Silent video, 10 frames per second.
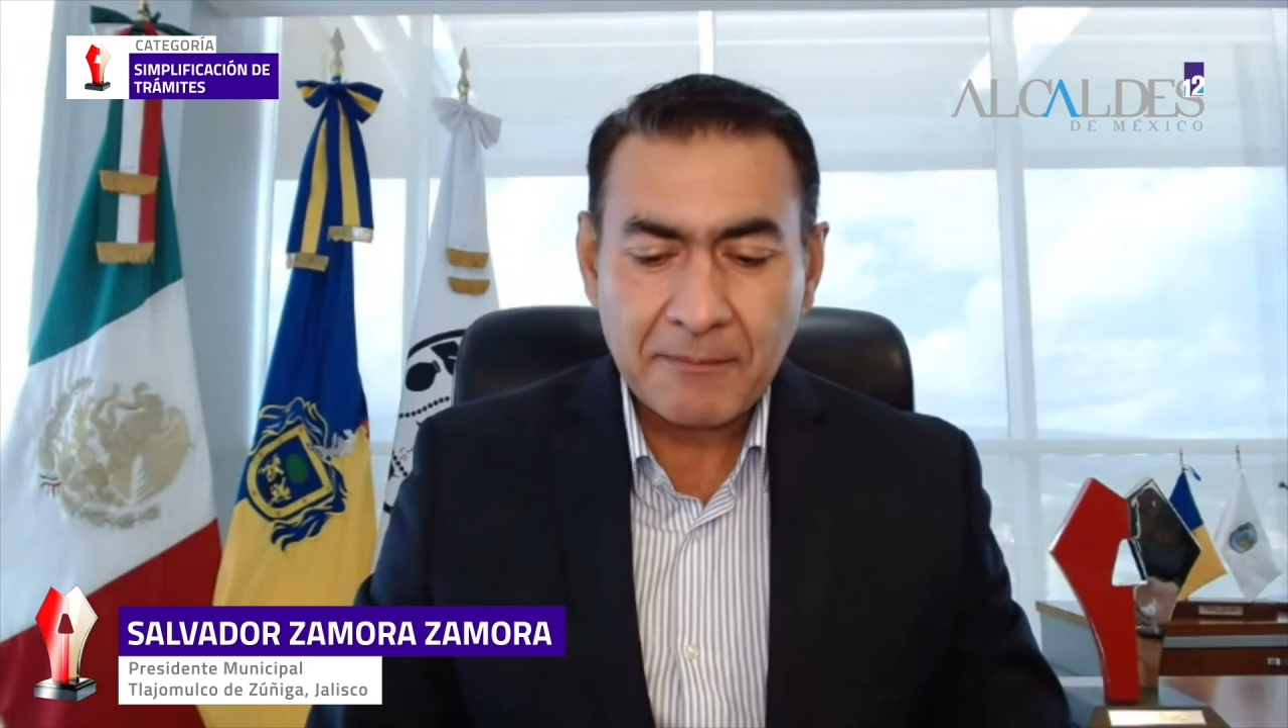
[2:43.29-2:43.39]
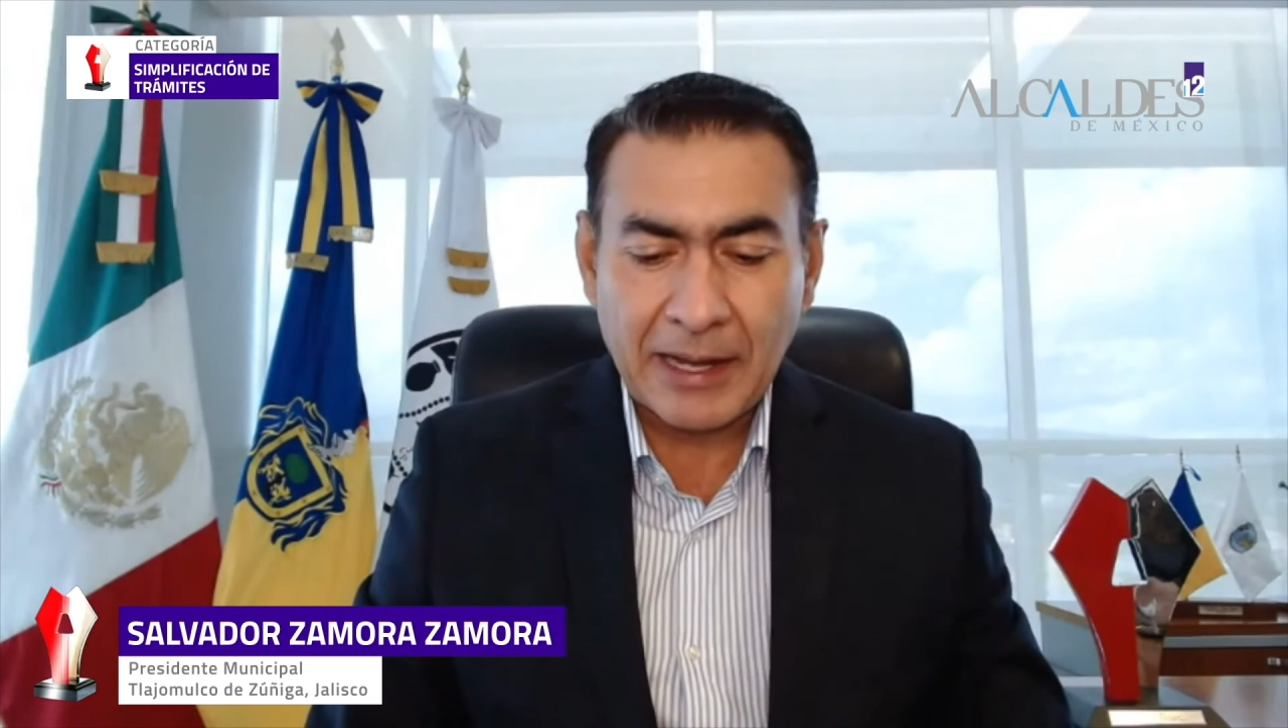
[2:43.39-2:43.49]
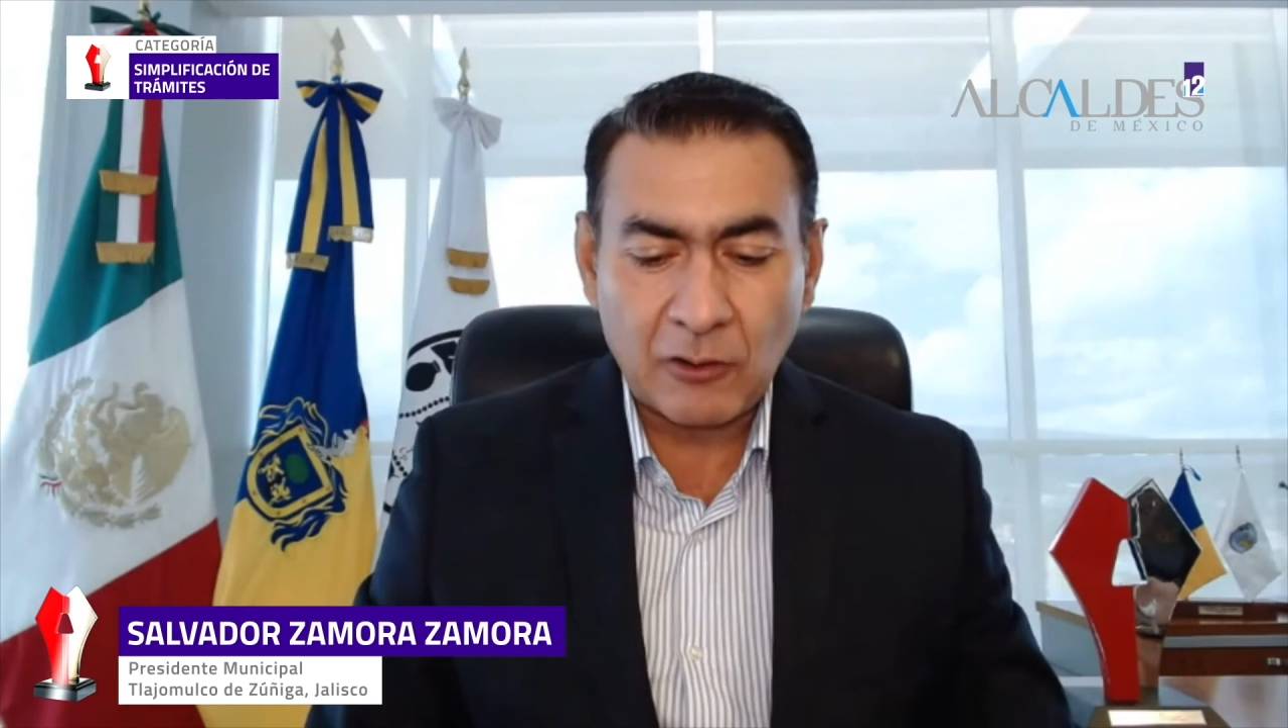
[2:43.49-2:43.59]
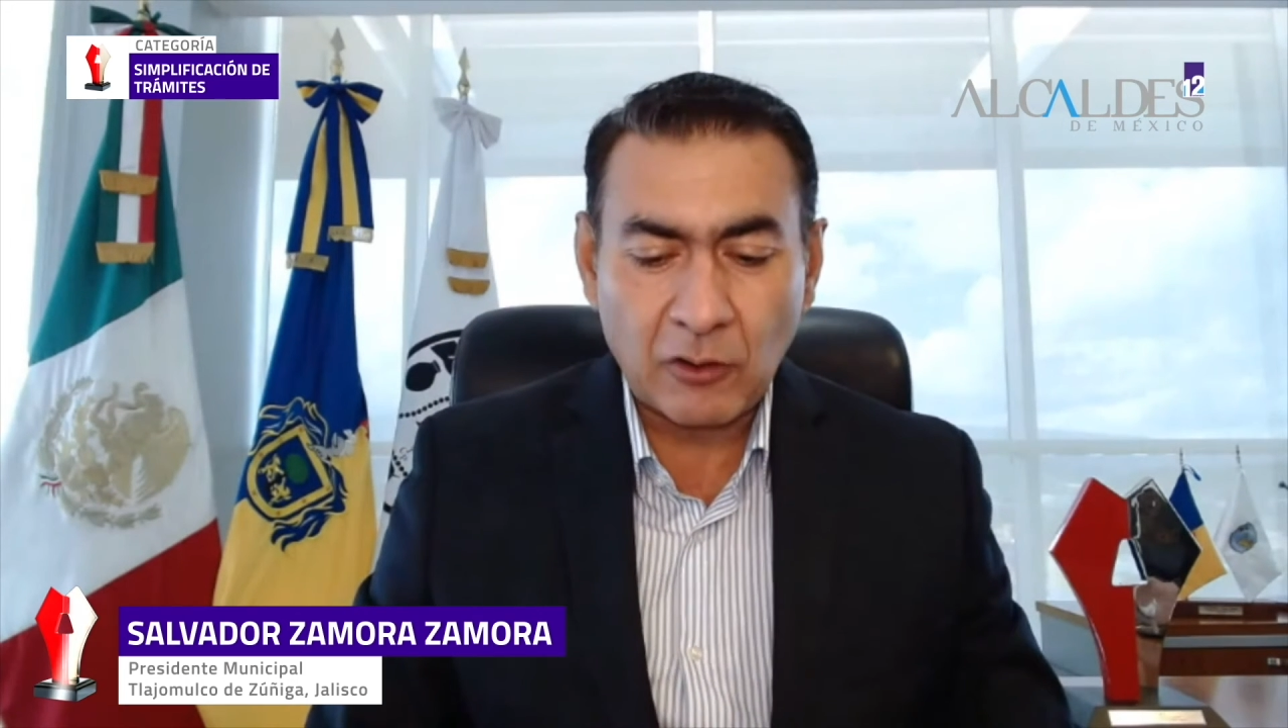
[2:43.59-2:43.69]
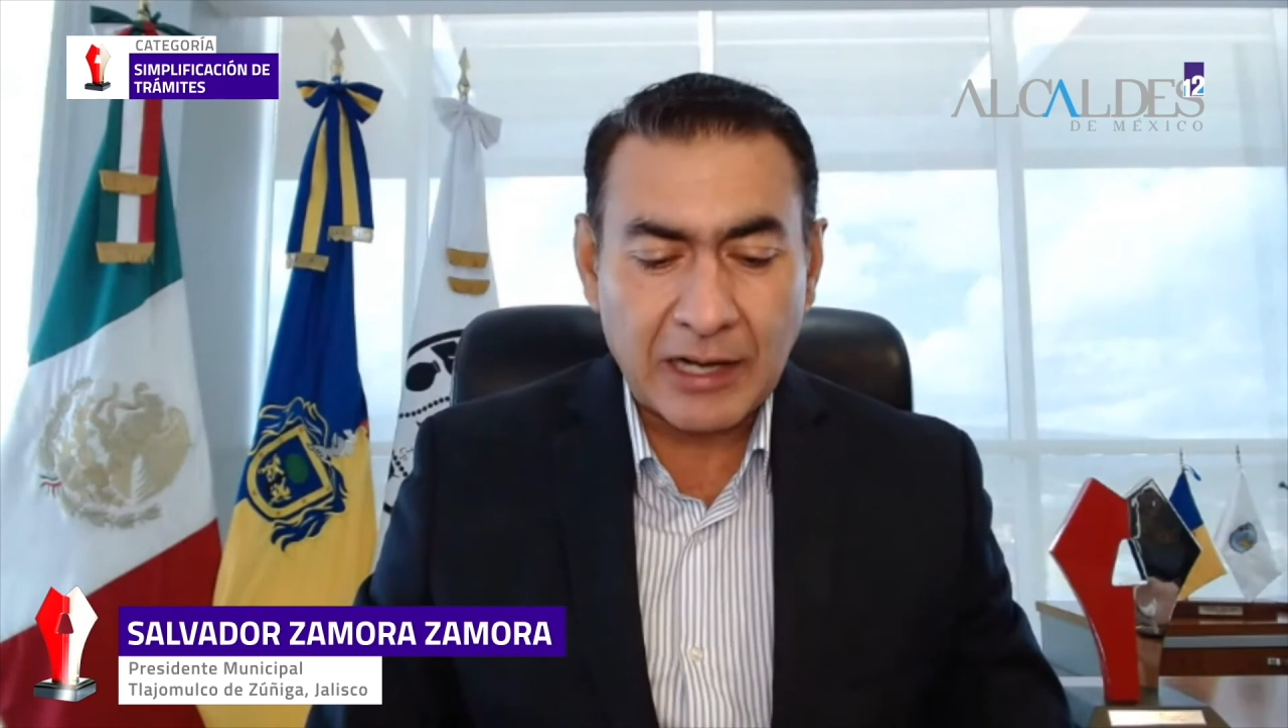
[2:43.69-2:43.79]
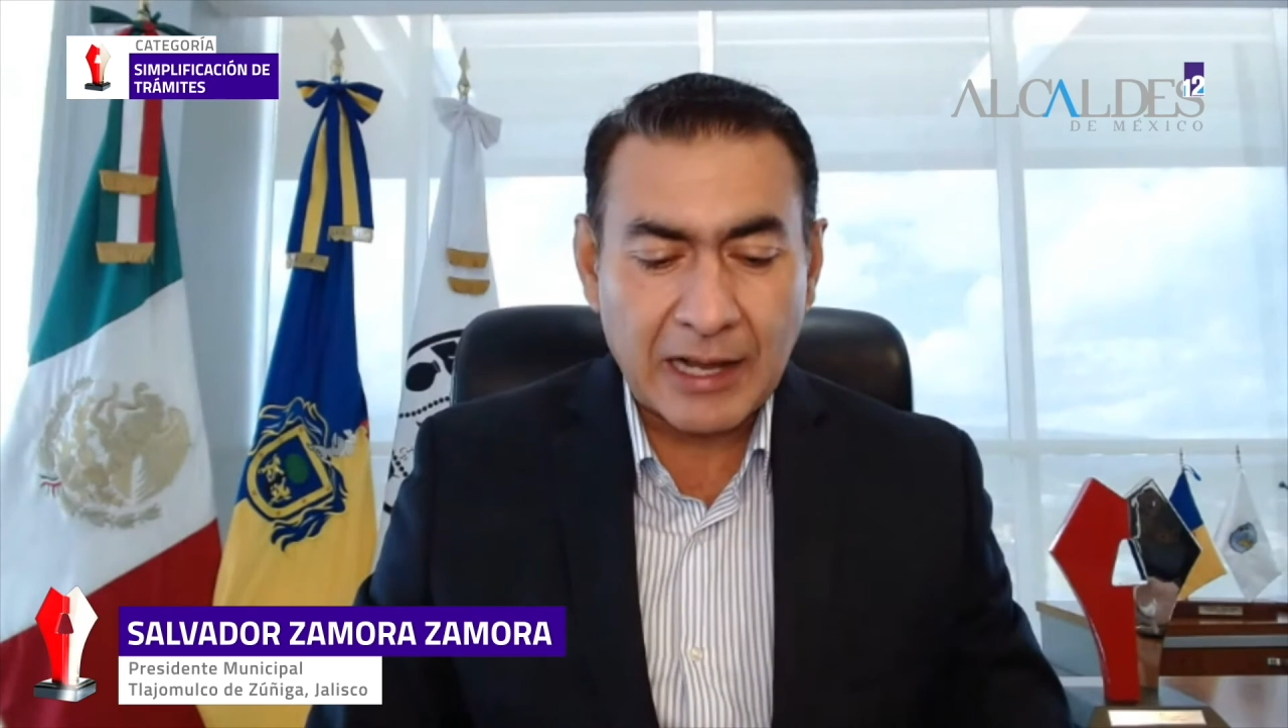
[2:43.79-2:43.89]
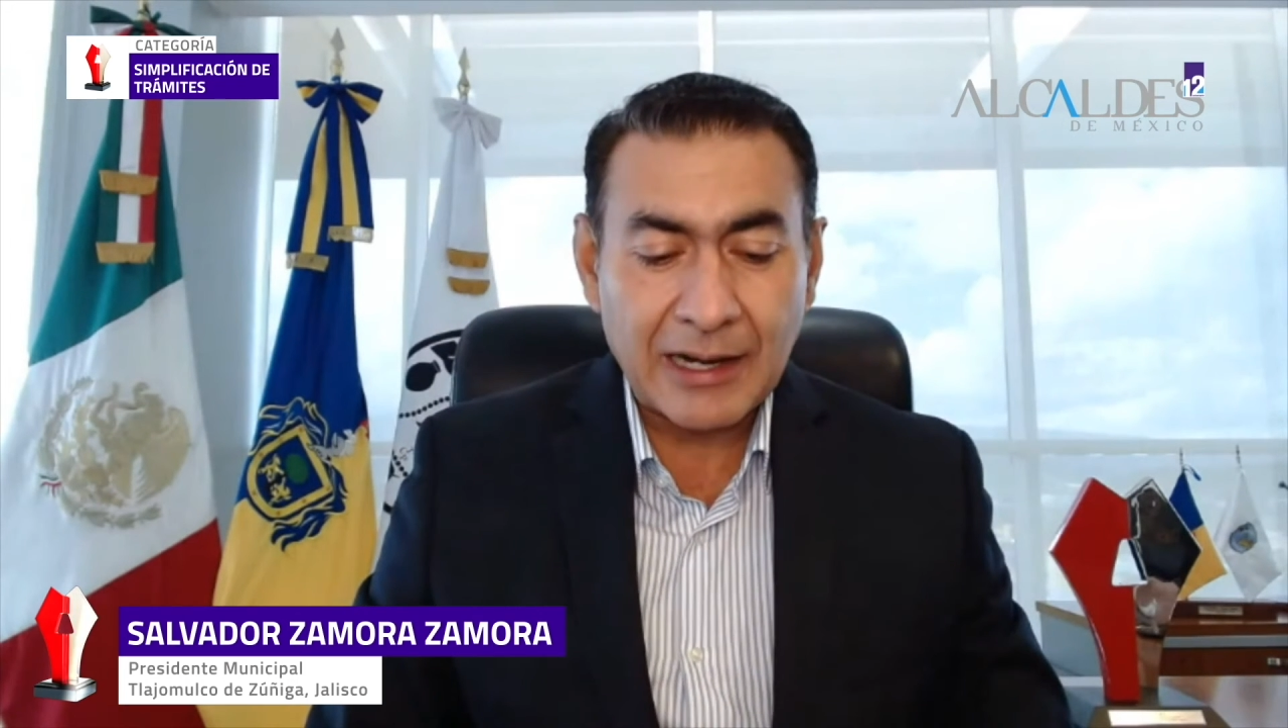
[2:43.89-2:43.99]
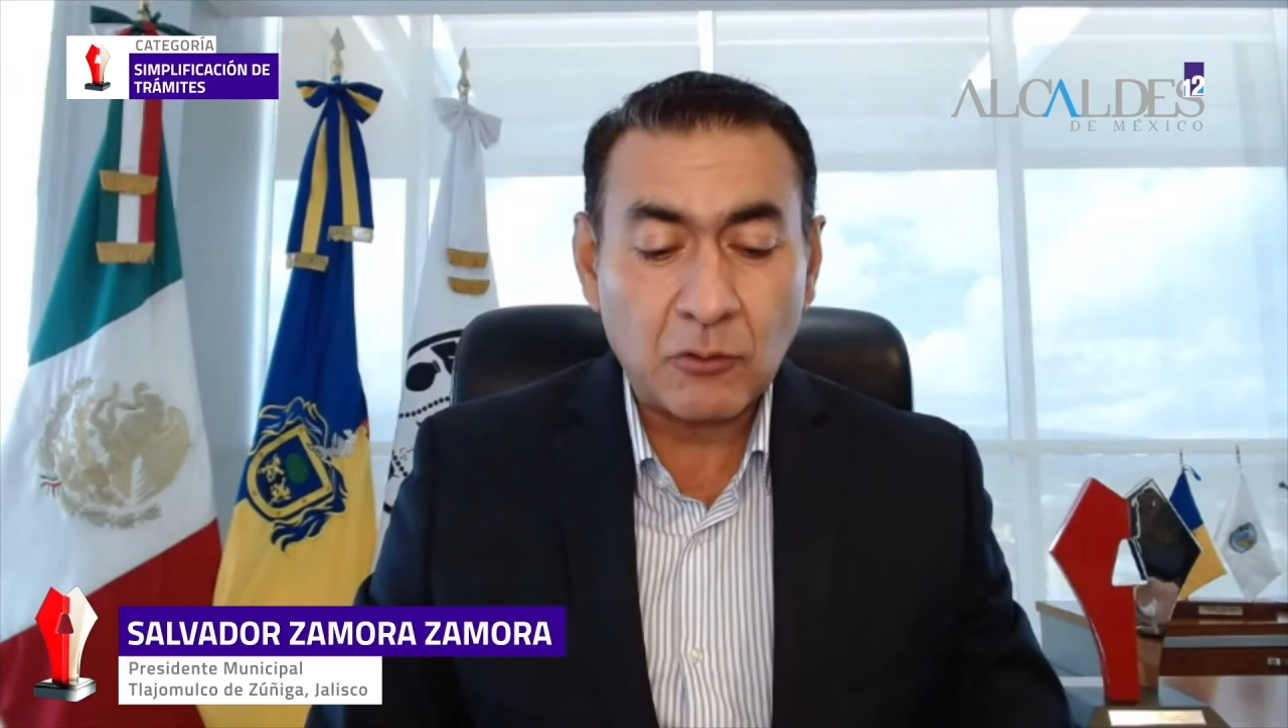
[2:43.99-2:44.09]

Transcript: para lograr